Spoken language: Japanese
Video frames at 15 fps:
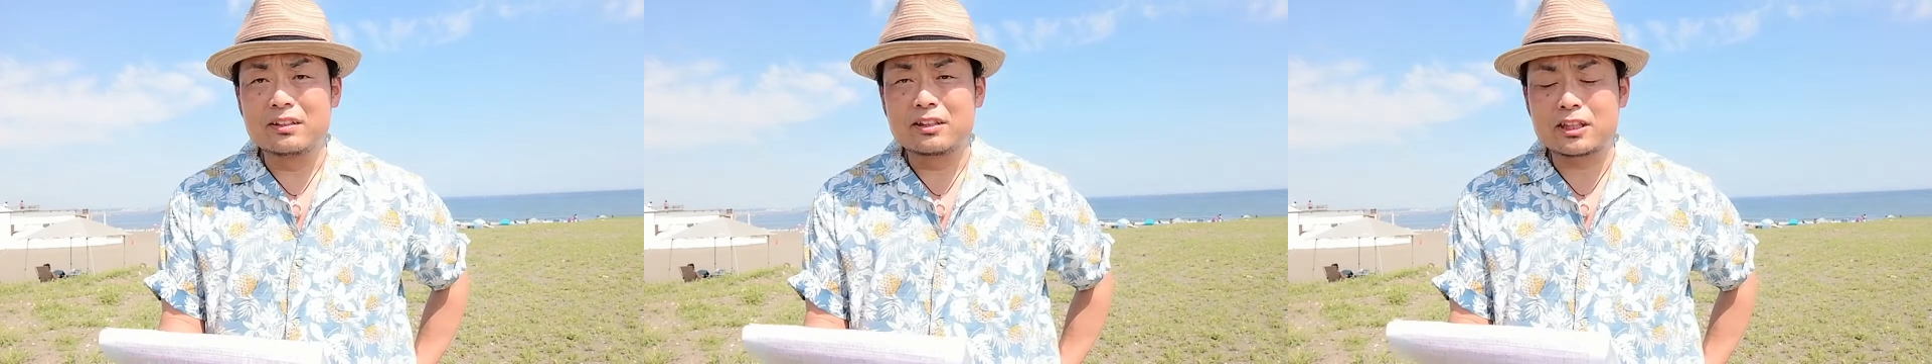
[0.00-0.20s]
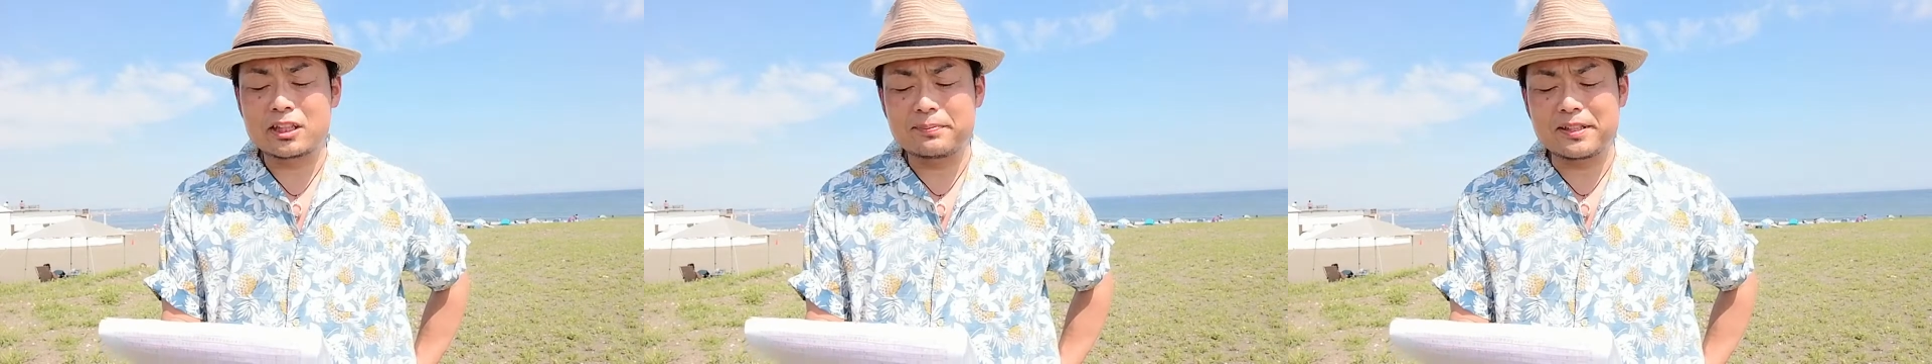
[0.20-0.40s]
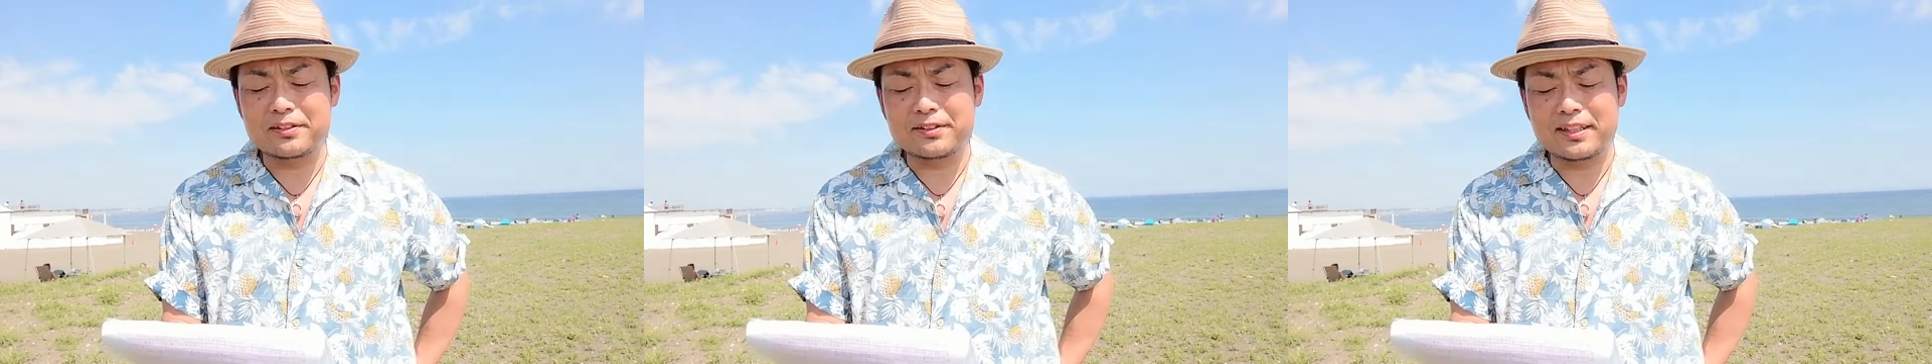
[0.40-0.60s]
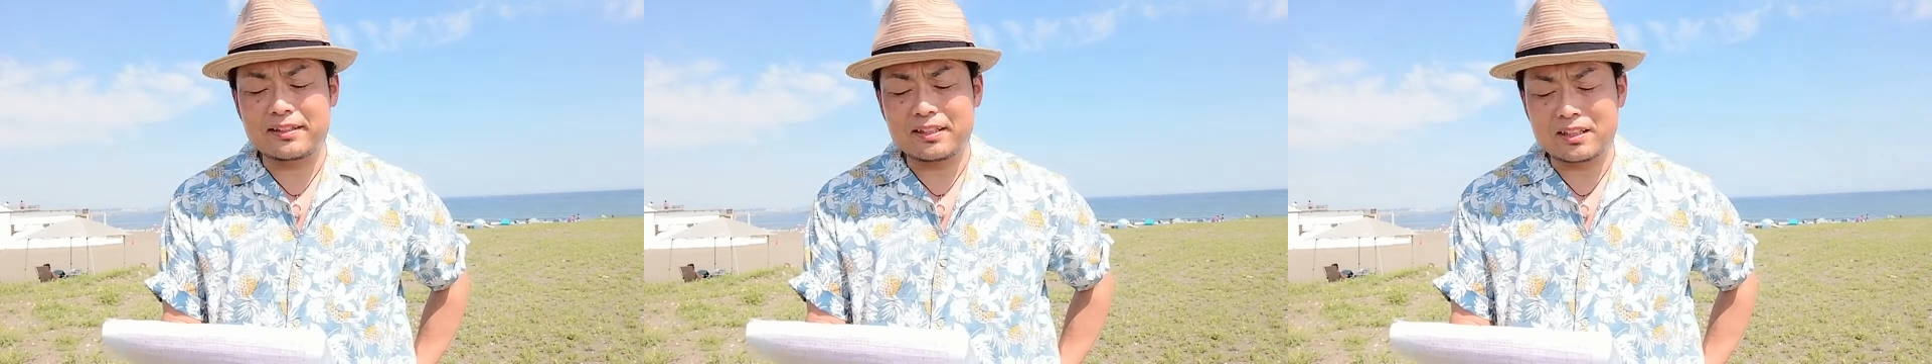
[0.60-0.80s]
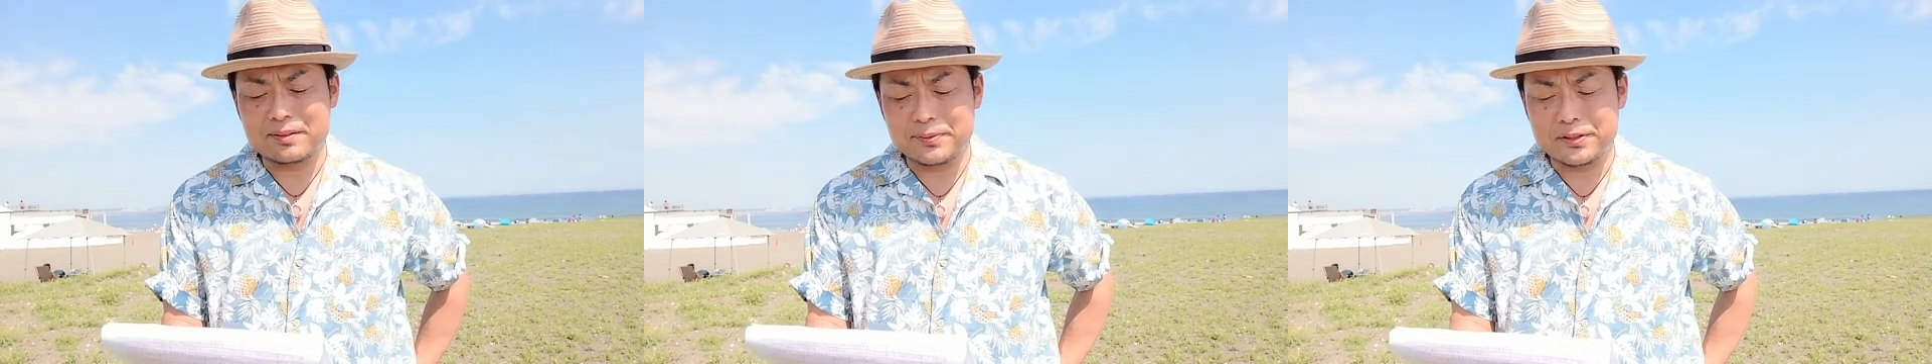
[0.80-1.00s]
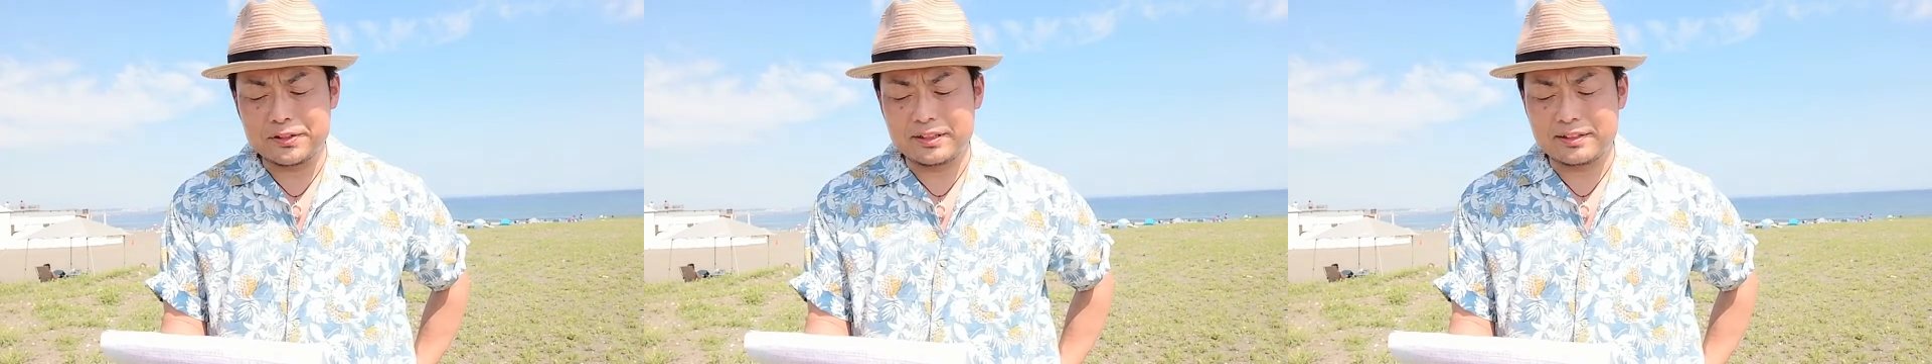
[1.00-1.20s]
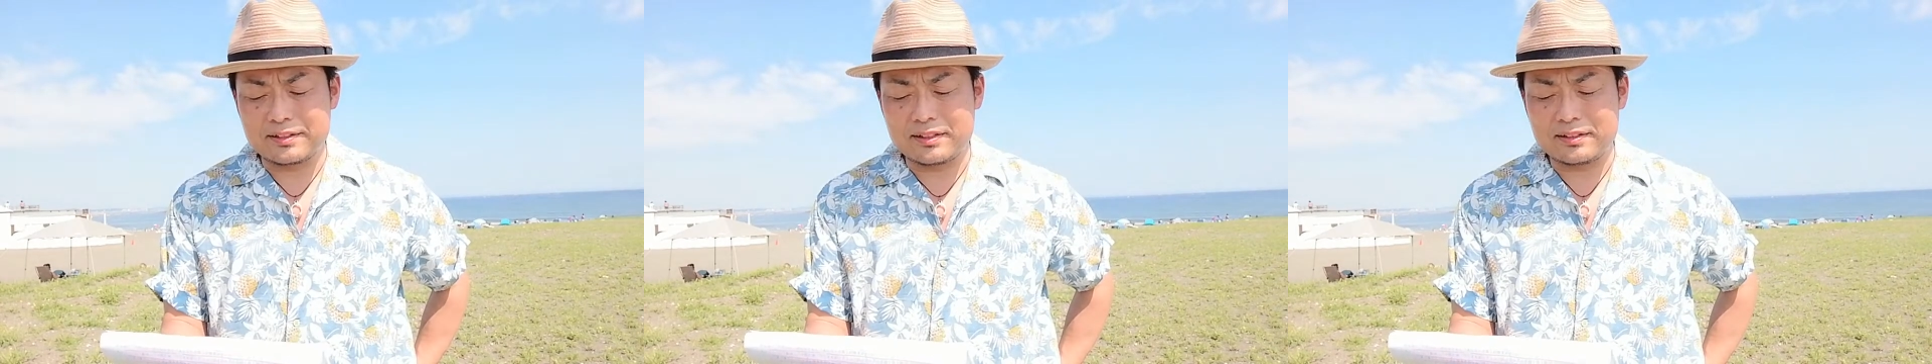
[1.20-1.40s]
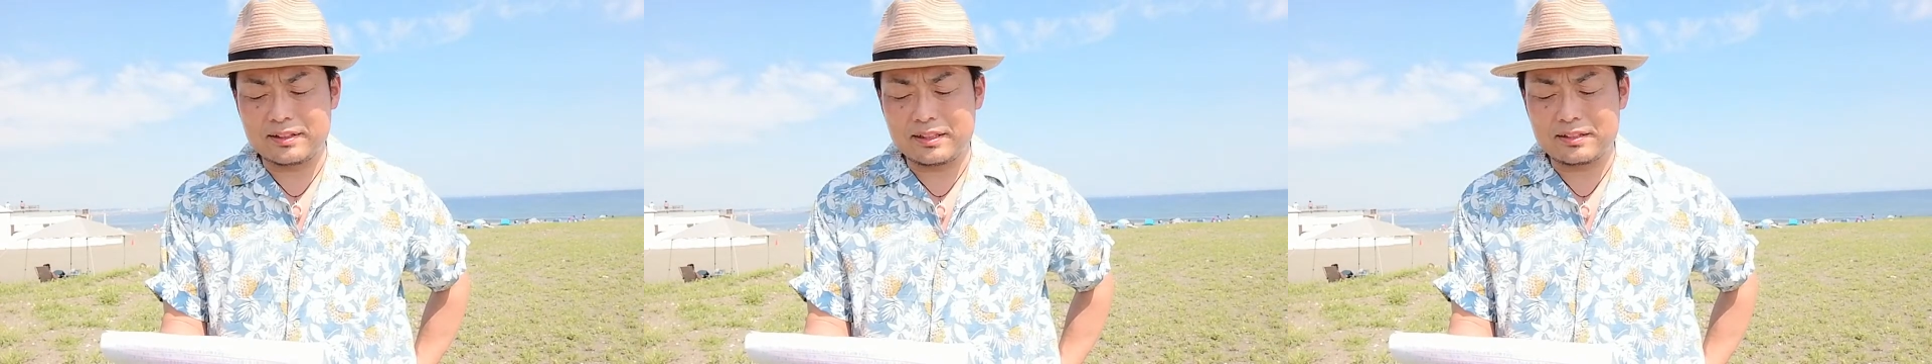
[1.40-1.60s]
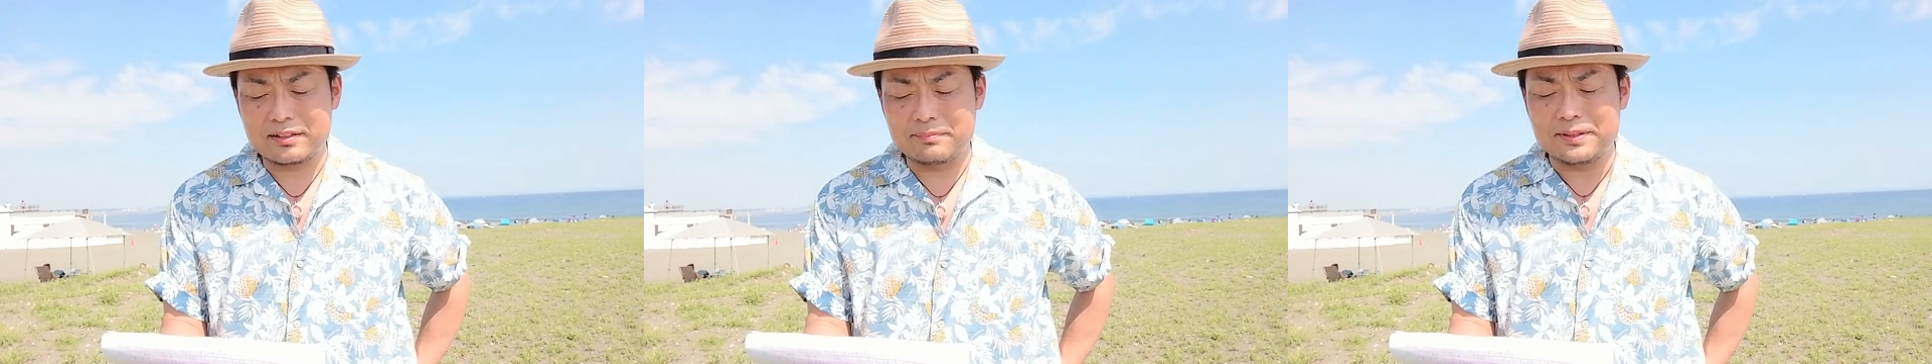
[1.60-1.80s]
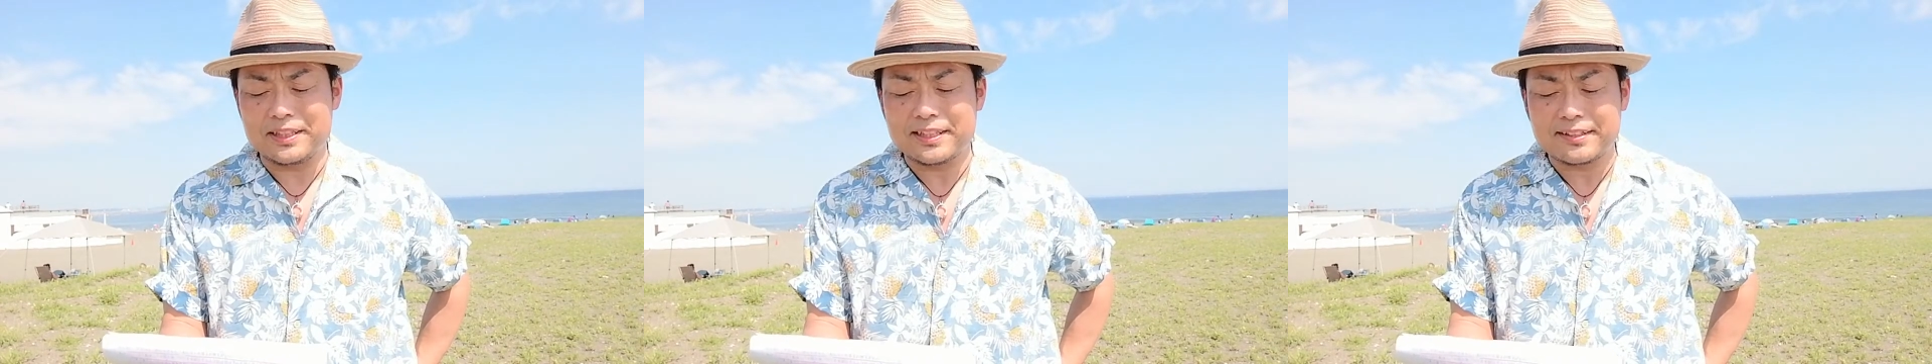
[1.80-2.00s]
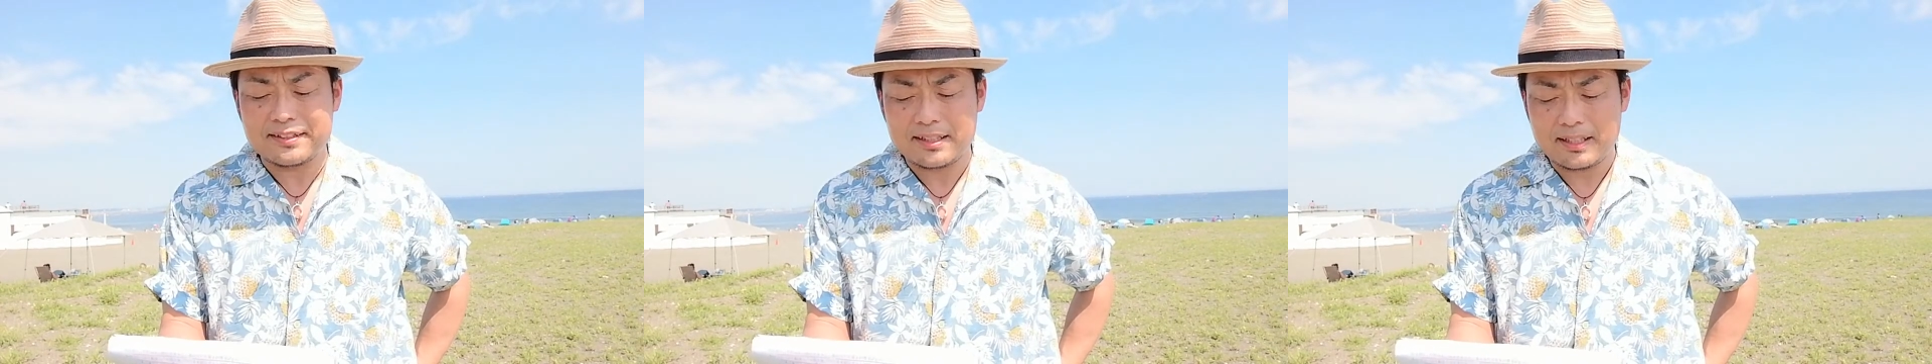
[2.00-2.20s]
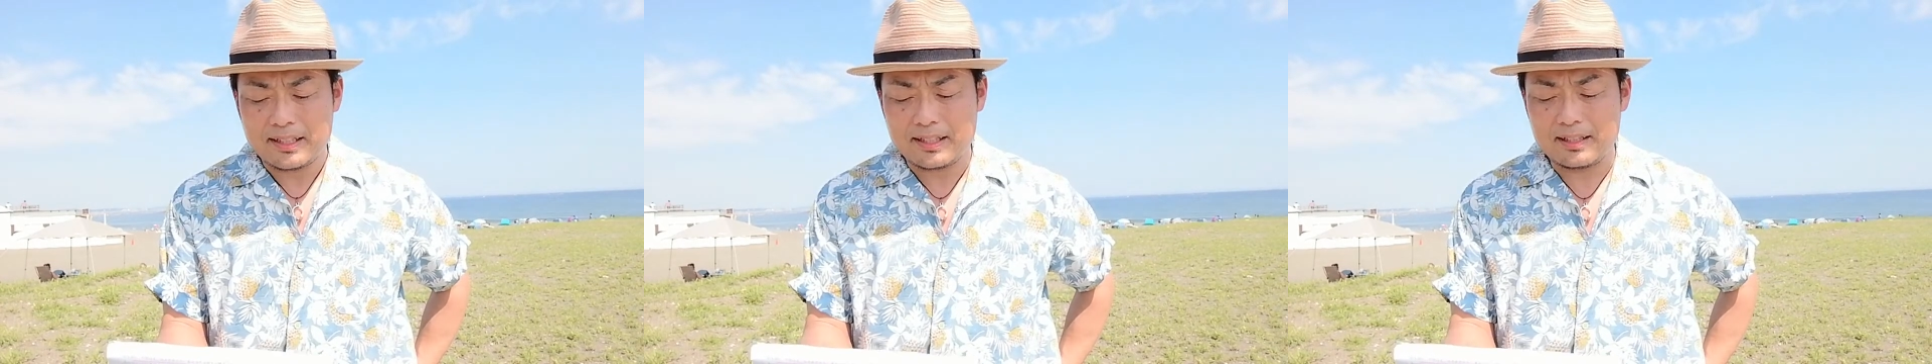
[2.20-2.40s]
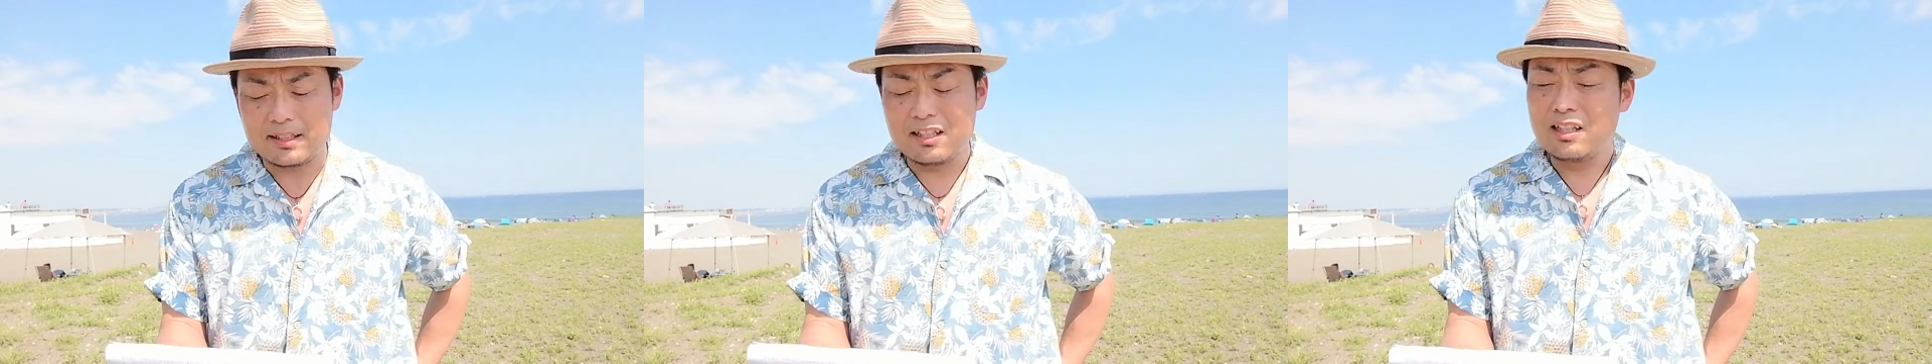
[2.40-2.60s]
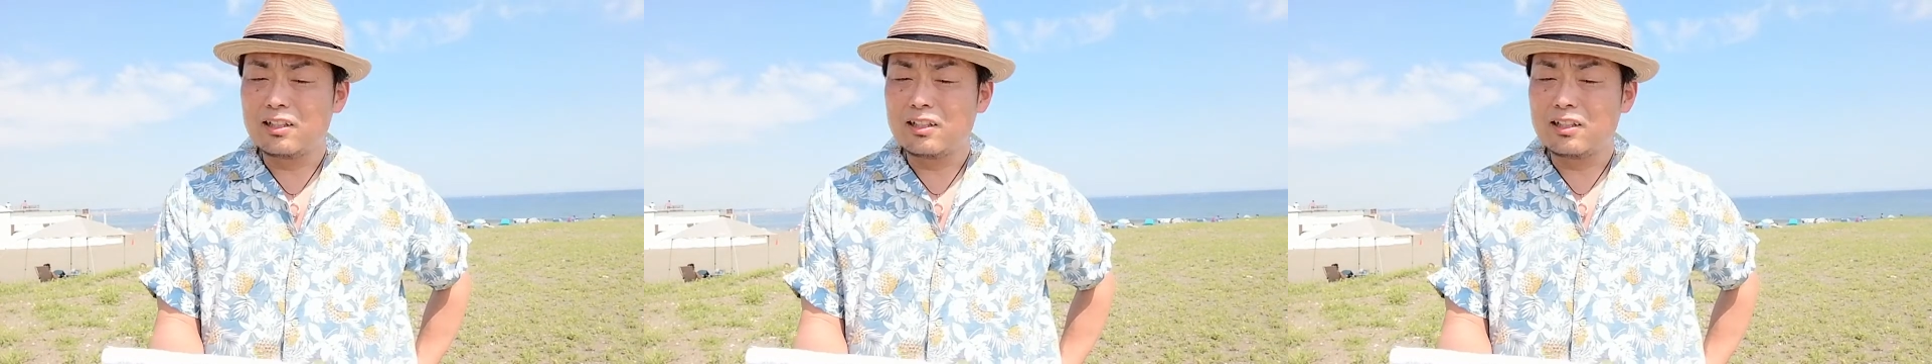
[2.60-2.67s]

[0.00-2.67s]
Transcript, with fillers: 筑波の大学病院に連れて行く道すがら、